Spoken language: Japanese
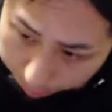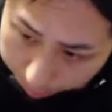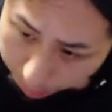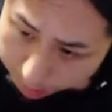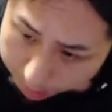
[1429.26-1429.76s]

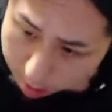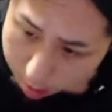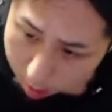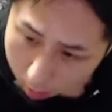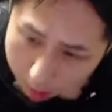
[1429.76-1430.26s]
まあ、つい
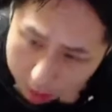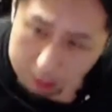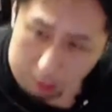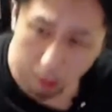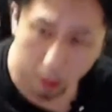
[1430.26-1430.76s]
てこれない
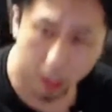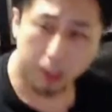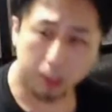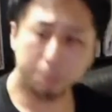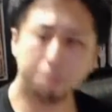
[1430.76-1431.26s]
だろうね。
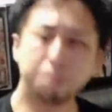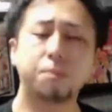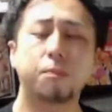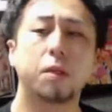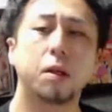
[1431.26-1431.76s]

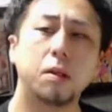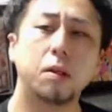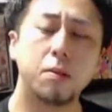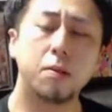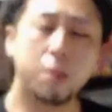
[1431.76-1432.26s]

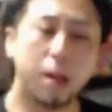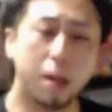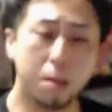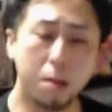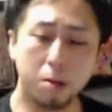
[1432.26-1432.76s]
すげえ
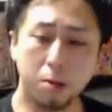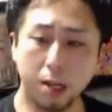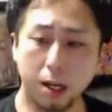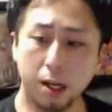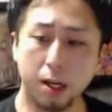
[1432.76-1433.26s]
レベルの
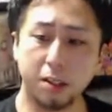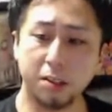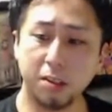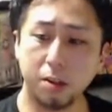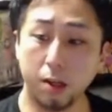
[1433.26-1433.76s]
高い話
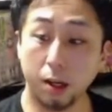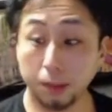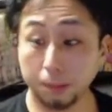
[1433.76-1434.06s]
してるから。